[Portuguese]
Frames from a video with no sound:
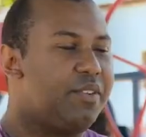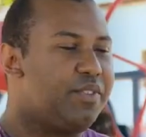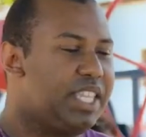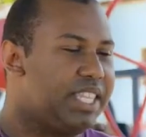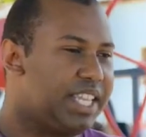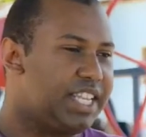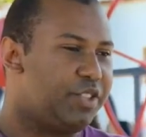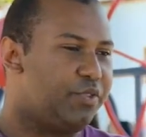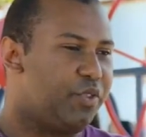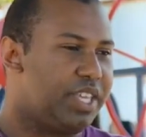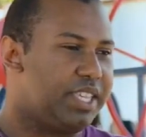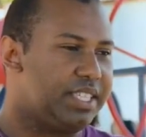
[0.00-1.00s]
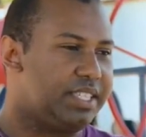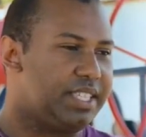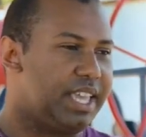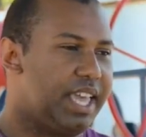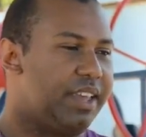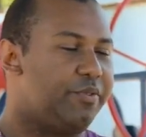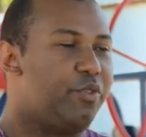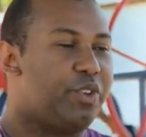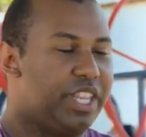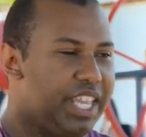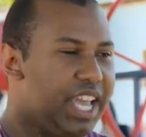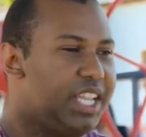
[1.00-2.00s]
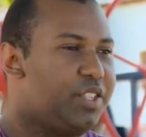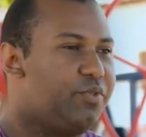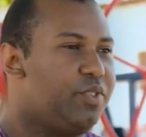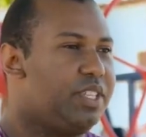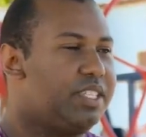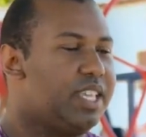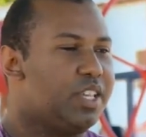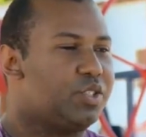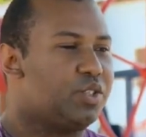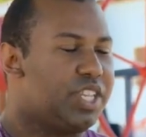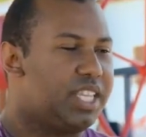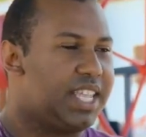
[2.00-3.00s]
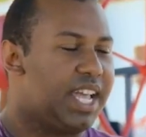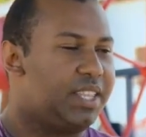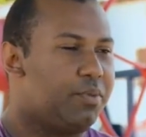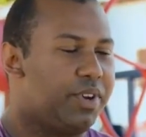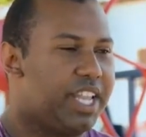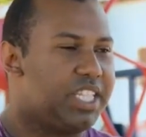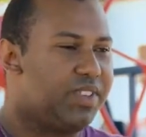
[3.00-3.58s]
vida inteira a gente foi é, criado e sustentado porque eles